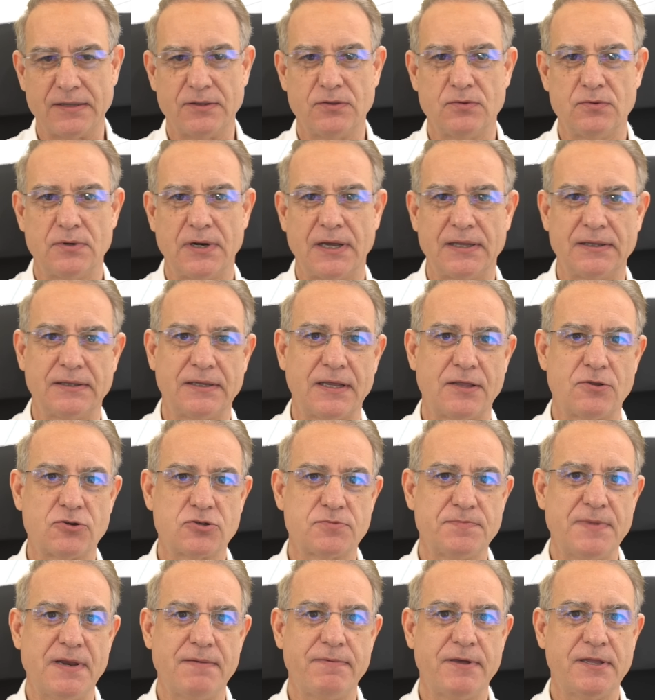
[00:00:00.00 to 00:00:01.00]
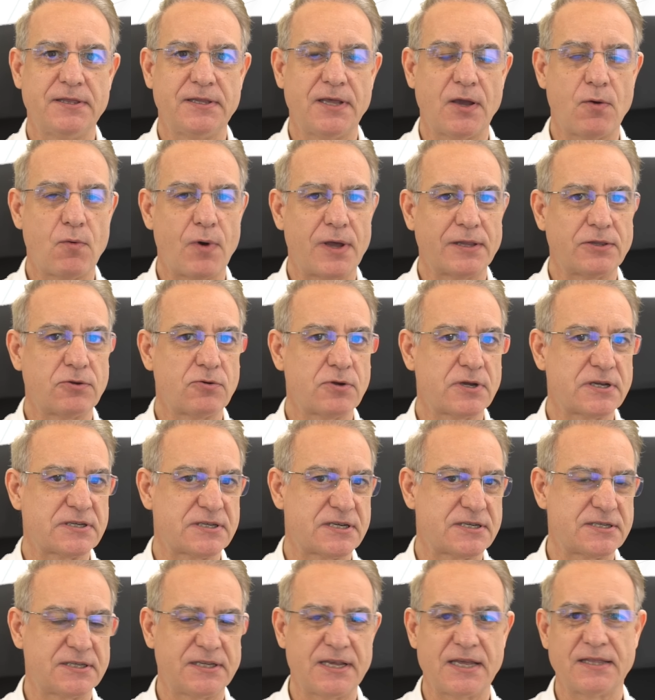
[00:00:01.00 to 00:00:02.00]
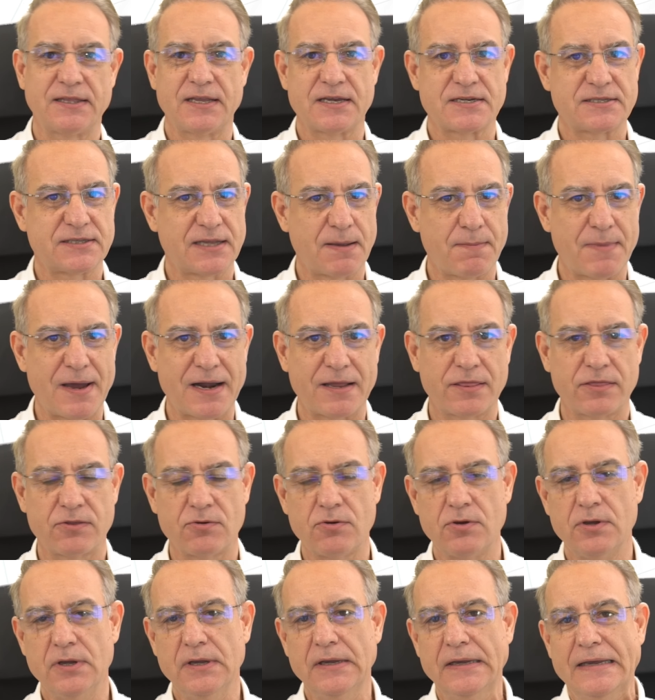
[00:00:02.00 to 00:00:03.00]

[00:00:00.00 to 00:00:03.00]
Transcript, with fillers: durante 2024 que se extiende hasta marzo